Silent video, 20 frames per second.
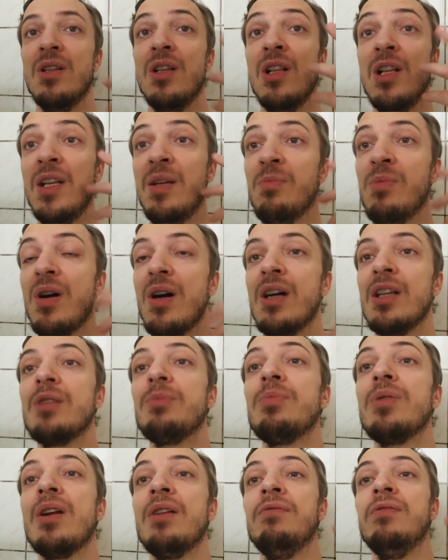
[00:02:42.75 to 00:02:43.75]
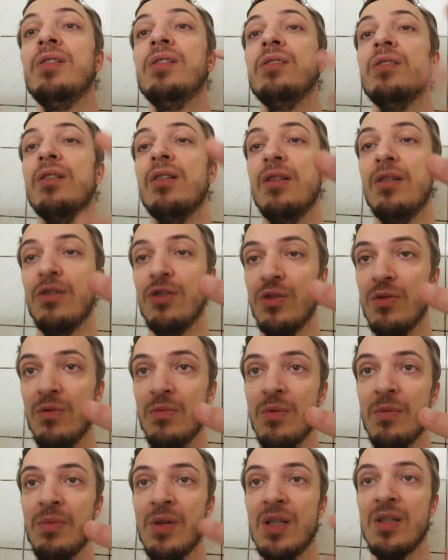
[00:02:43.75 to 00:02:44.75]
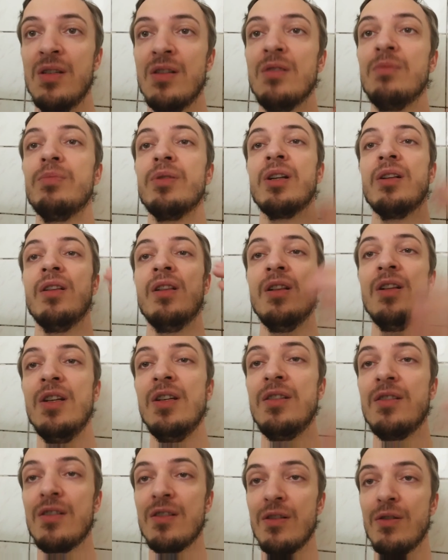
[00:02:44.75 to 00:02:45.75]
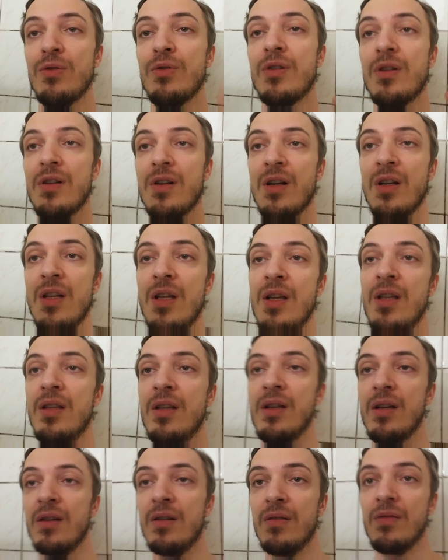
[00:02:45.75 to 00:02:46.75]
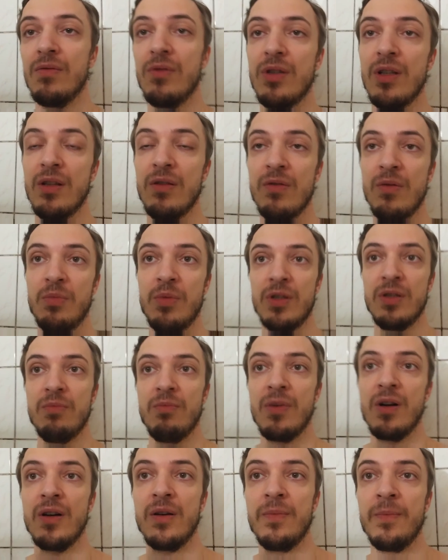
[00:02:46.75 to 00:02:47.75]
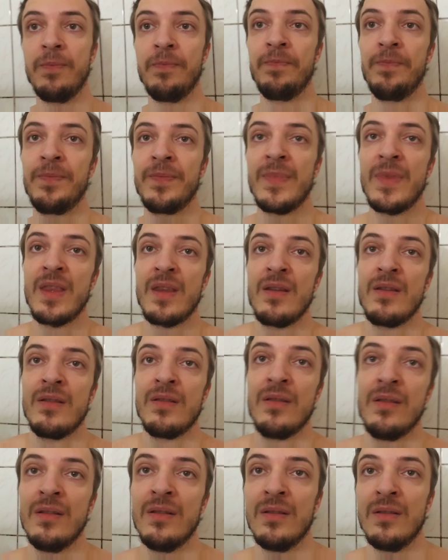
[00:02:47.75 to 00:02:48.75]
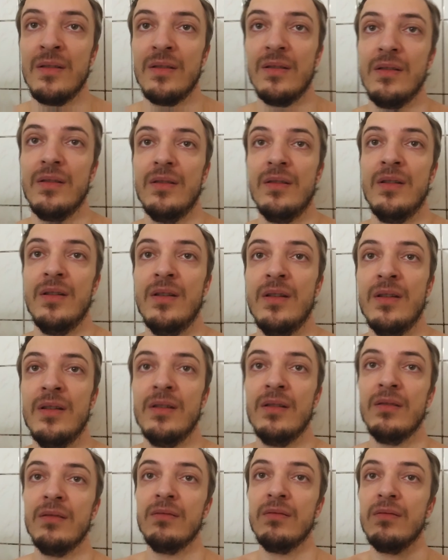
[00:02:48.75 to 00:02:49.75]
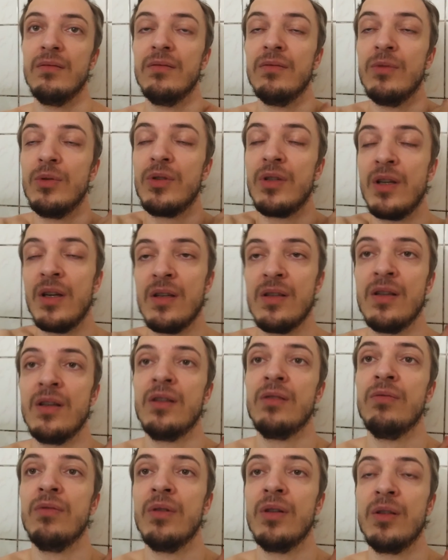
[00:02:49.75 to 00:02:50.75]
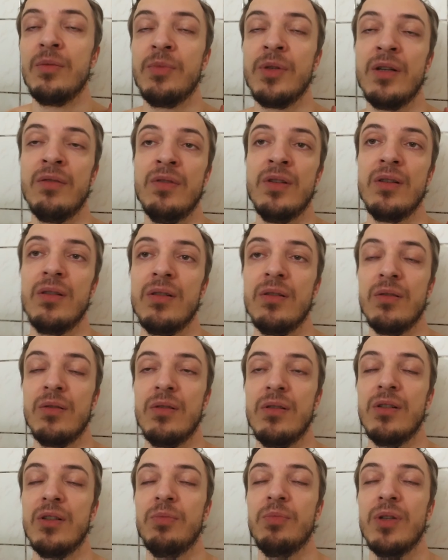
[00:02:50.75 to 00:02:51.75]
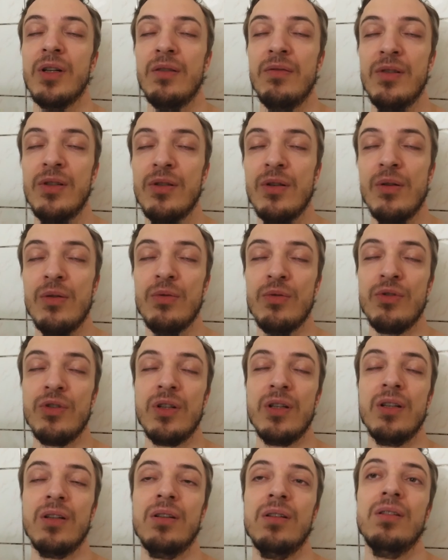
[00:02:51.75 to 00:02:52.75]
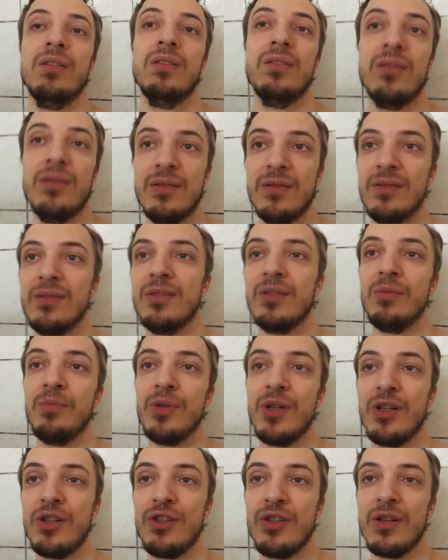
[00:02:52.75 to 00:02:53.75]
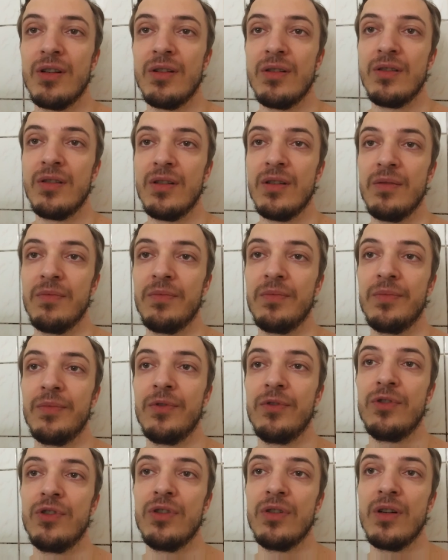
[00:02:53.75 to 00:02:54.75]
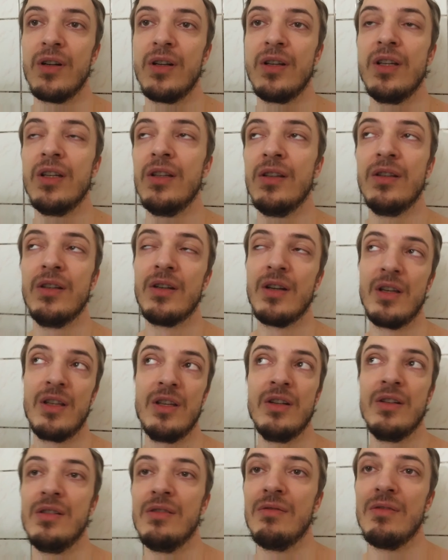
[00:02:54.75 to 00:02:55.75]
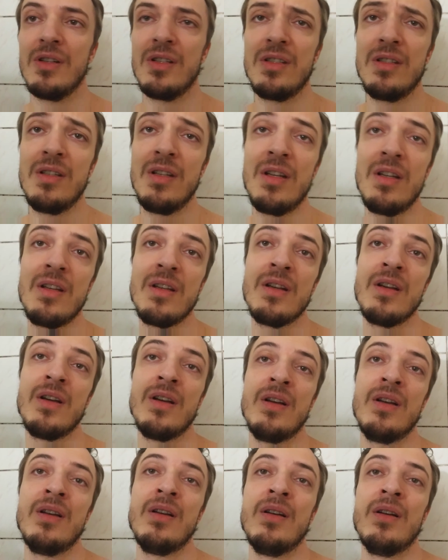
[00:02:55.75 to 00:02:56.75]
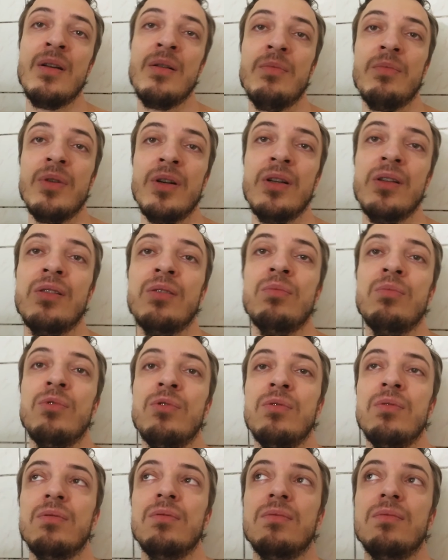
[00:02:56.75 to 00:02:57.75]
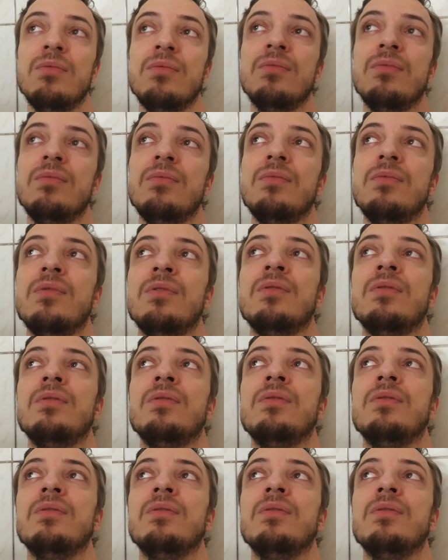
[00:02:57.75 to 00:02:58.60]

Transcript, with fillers: либо отправитель, чтобы попросил продлить срок хранения вот этого письма. И вот я из-за этого отправи... к отправителю уже обращался вчера, и никаких новостей, поэтому э,